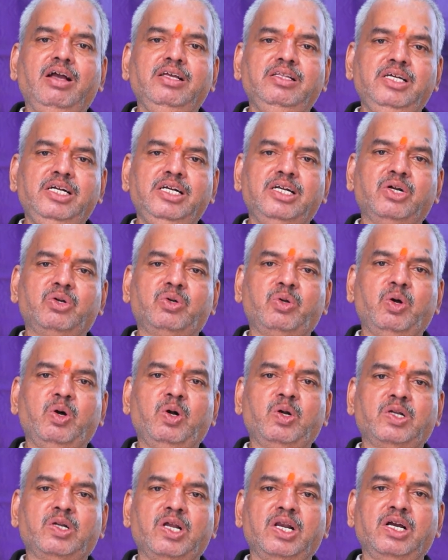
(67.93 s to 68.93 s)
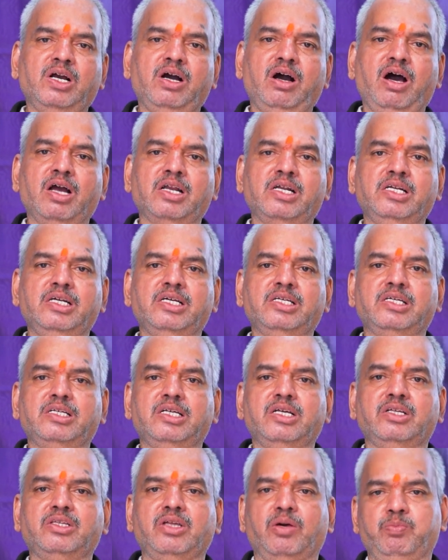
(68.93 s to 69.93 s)
దీంట్లో టోటల్గా ఆర్గనైజ్
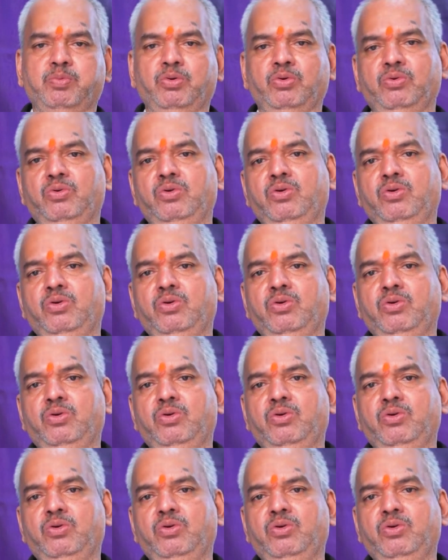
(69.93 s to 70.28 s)
చేసే తప్పు